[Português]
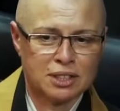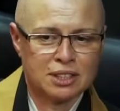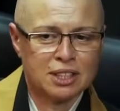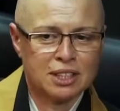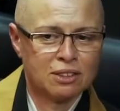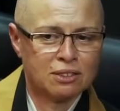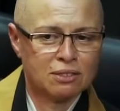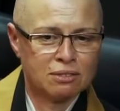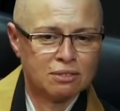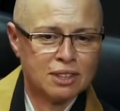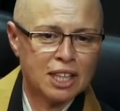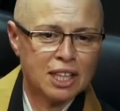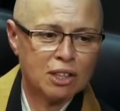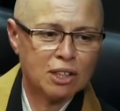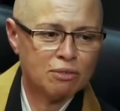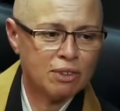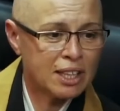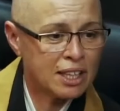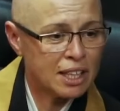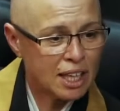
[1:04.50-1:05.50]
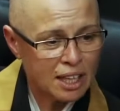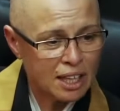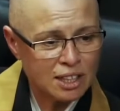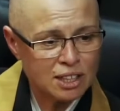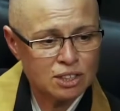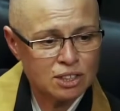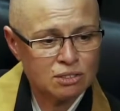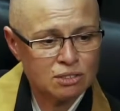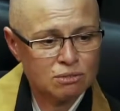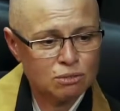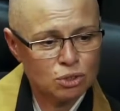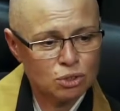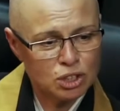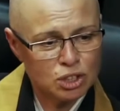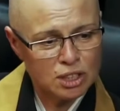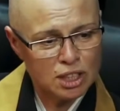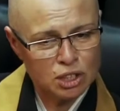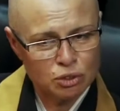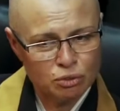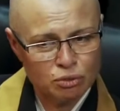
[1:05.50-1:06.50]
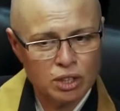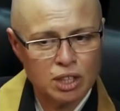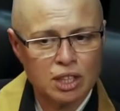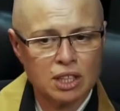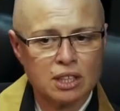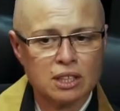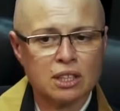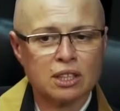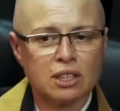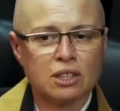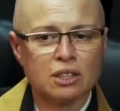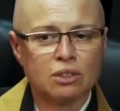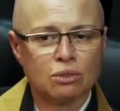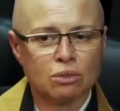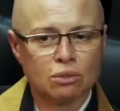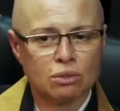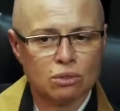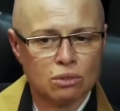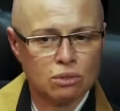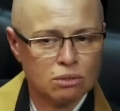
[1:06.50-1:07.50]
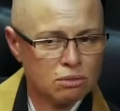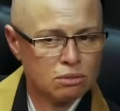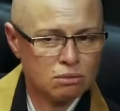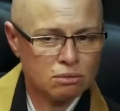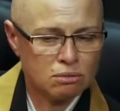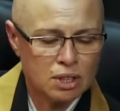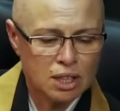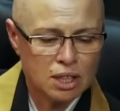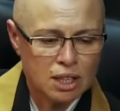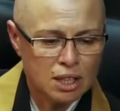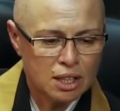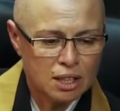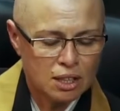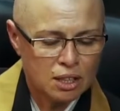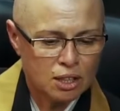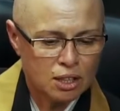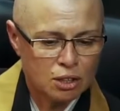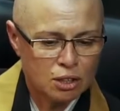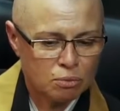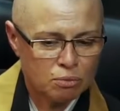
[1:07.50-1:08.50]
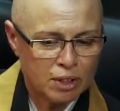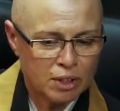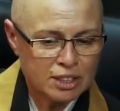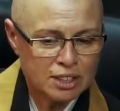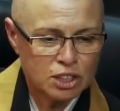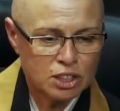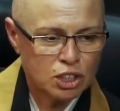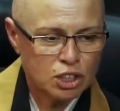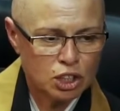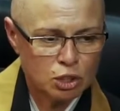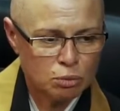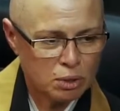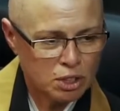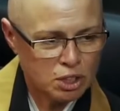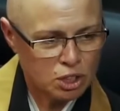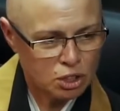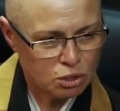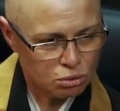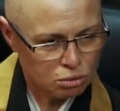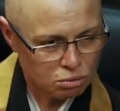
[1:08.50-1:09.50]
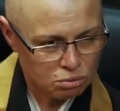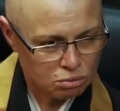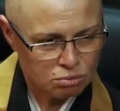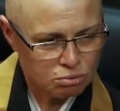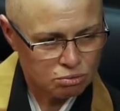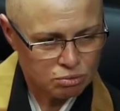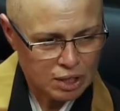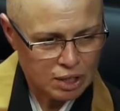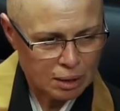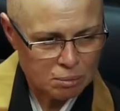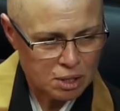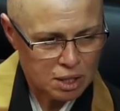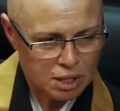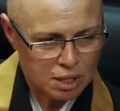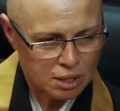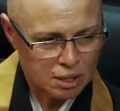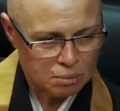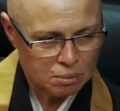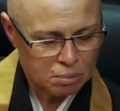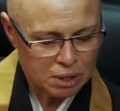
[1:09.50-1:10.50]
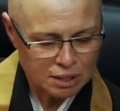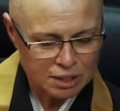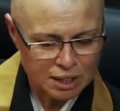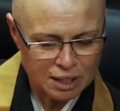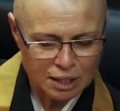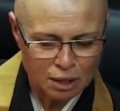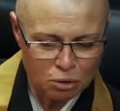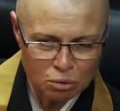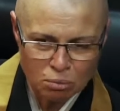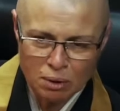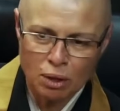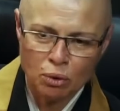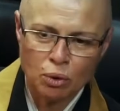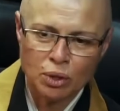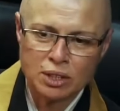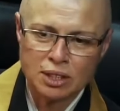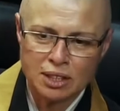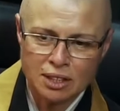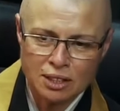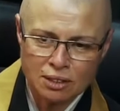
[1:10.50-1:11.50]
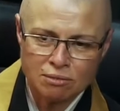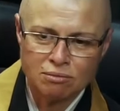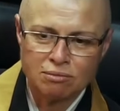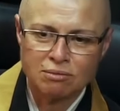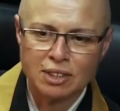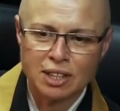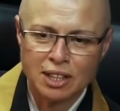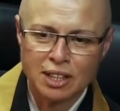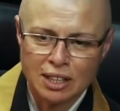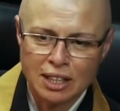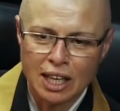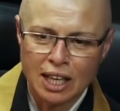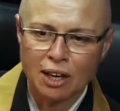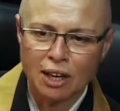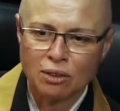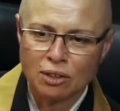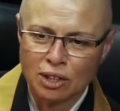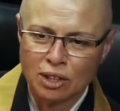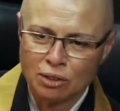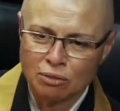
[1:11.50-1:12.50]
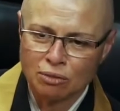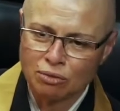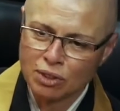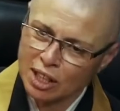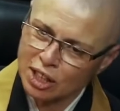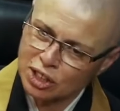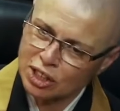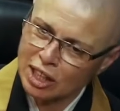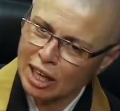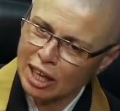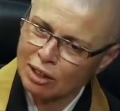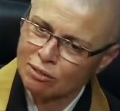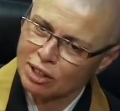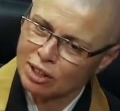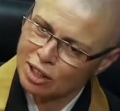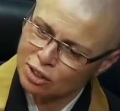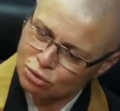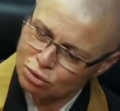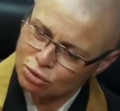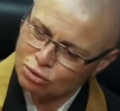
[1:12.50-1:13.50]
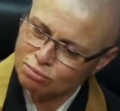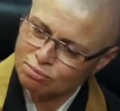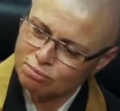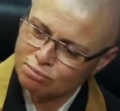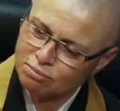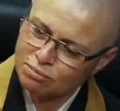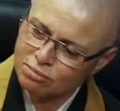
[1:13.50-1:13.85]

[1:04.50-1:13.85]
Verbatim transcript: assim. Tu tem que ver aquela que tu te identifica, que tu. que faz sentido para ti, que tu, sabe? que é, é Alguma coisa que que dá o que vira chave ali tu